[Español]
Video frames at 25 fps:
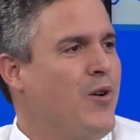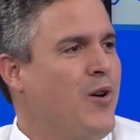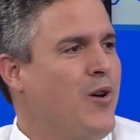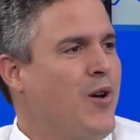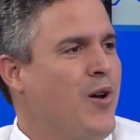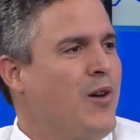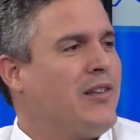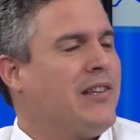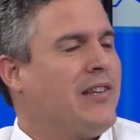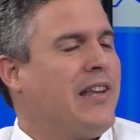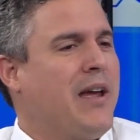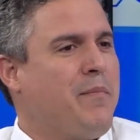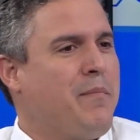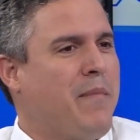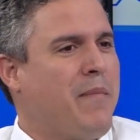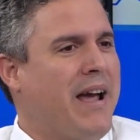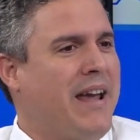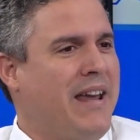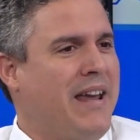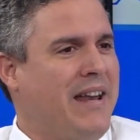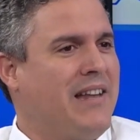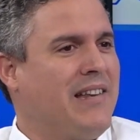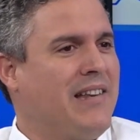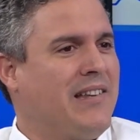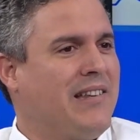o sea,
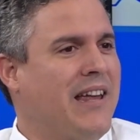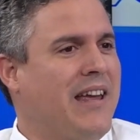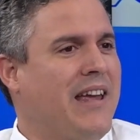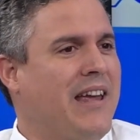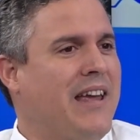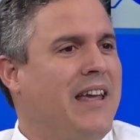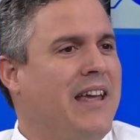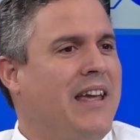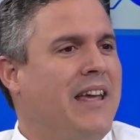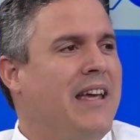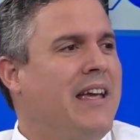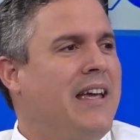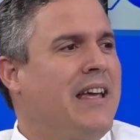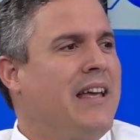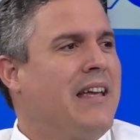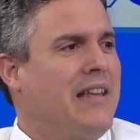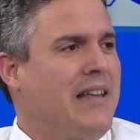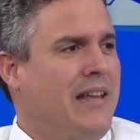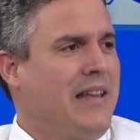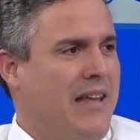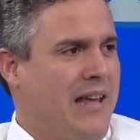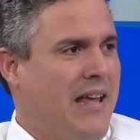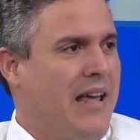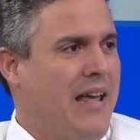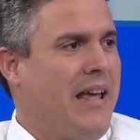imagínense. O sea, el
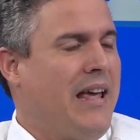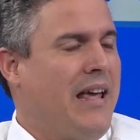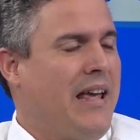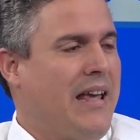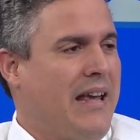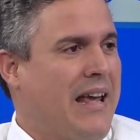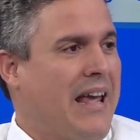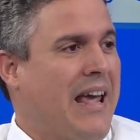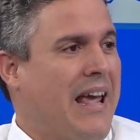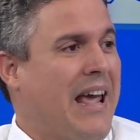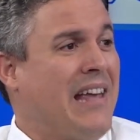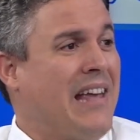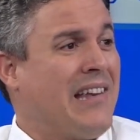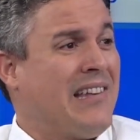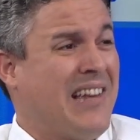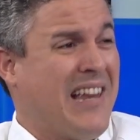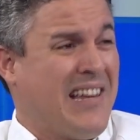crucero comienza. Esa